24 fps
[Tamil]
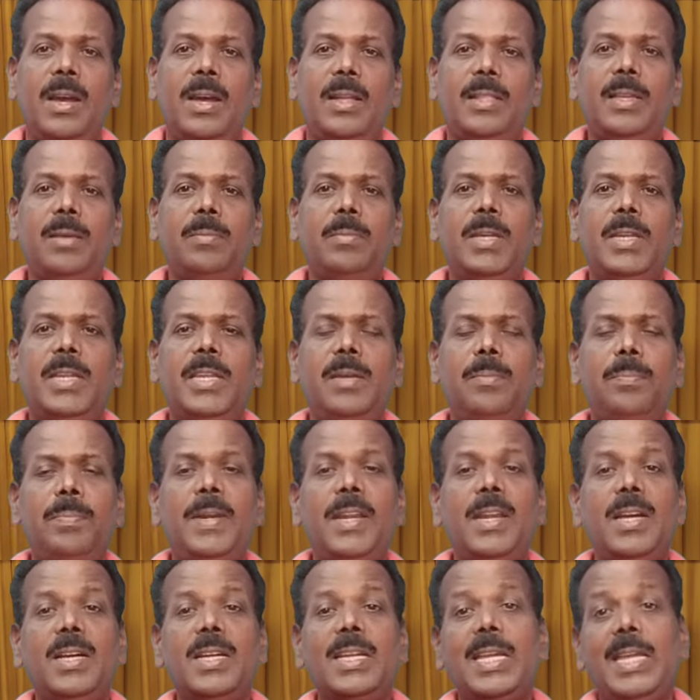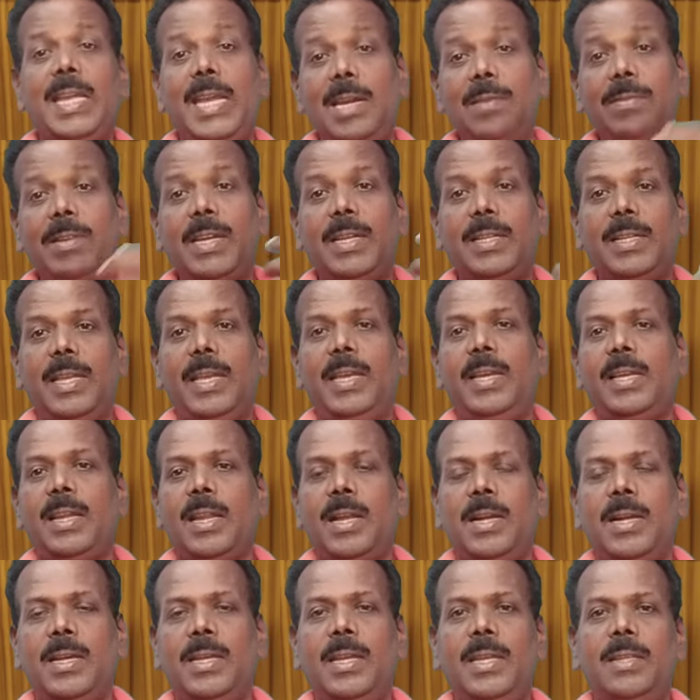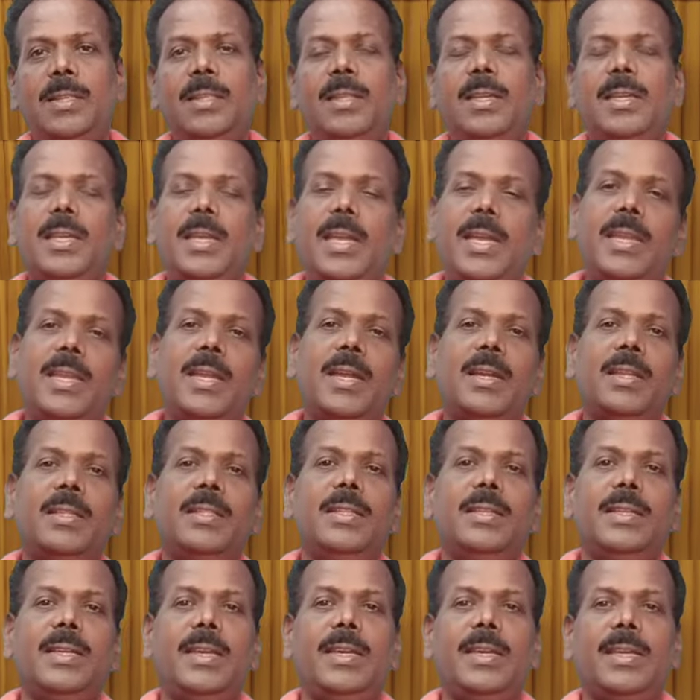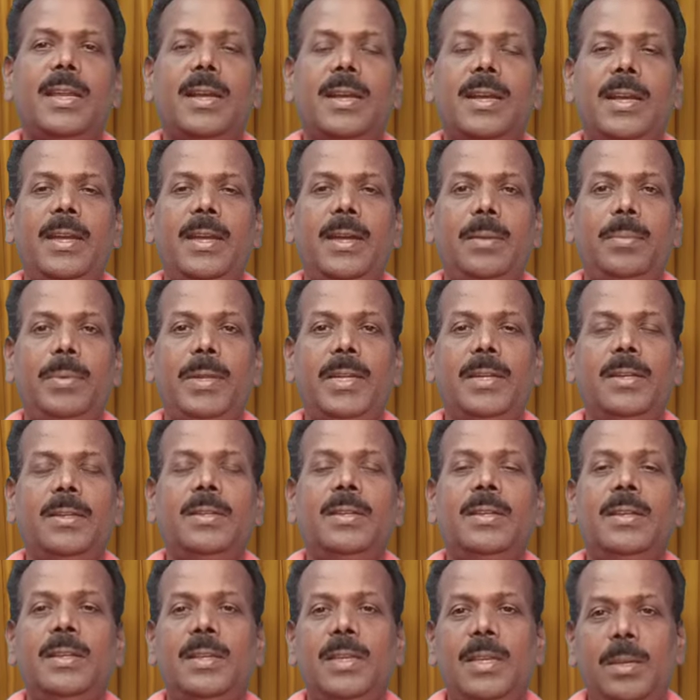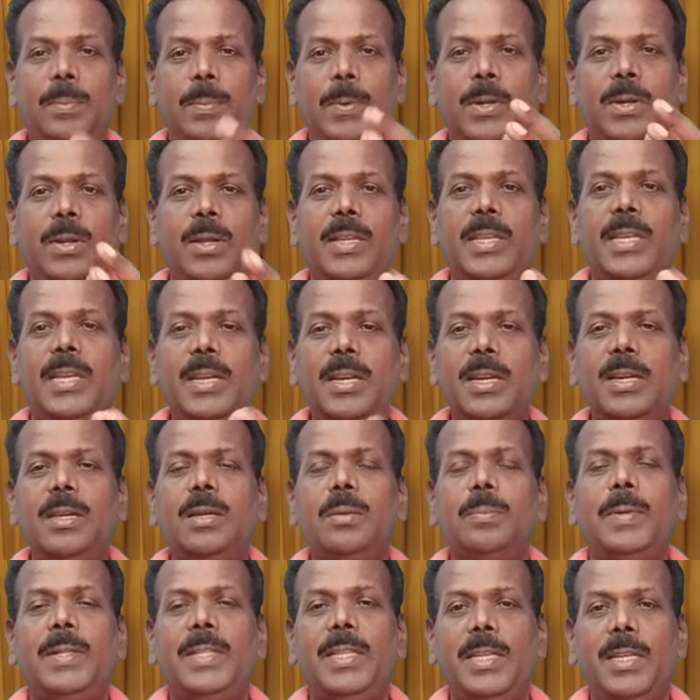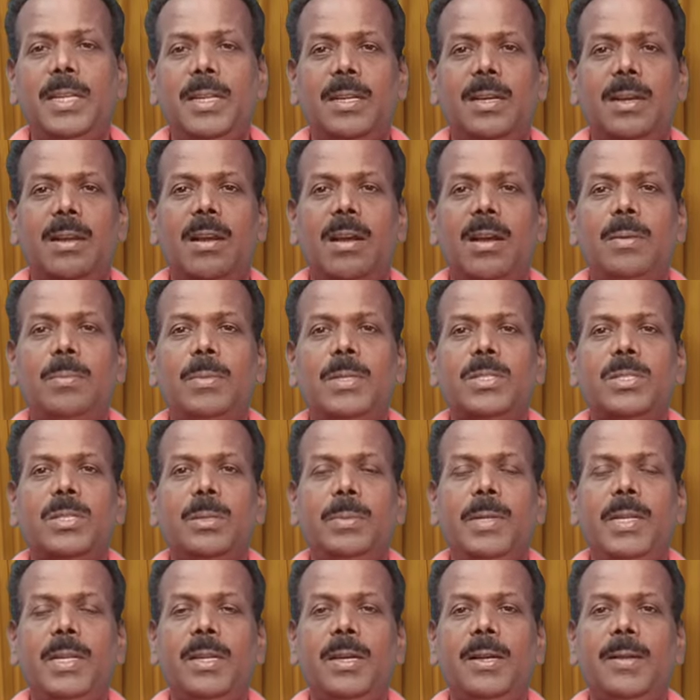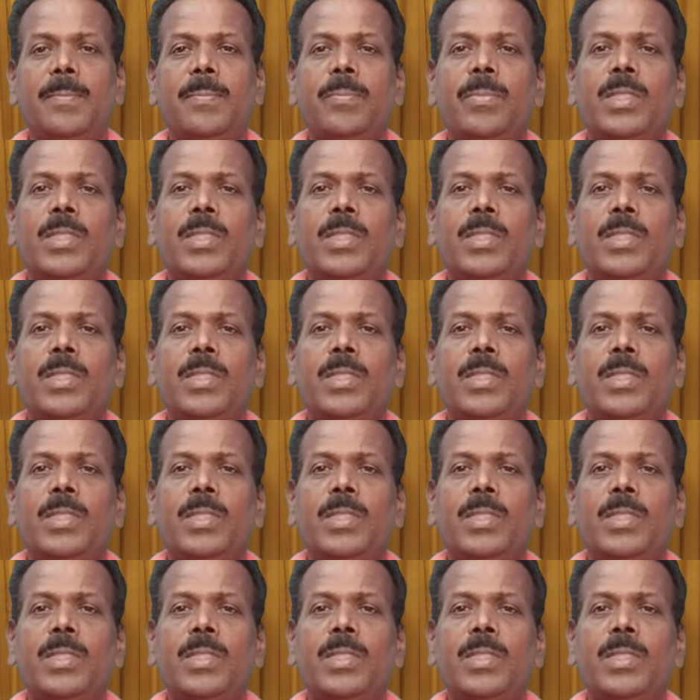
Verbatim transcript: அதே மாதிரி எப்படிலாம் கேள்விகள் கேட்குறாங்க எந்த ஏரியாவிலேருந்து கேட்குறாங்க அப்படின்னு இப்போ நான் எங்களுக்கு பார்த்திங்கன்னா நான் காமர்ஸ் அப்படின்னா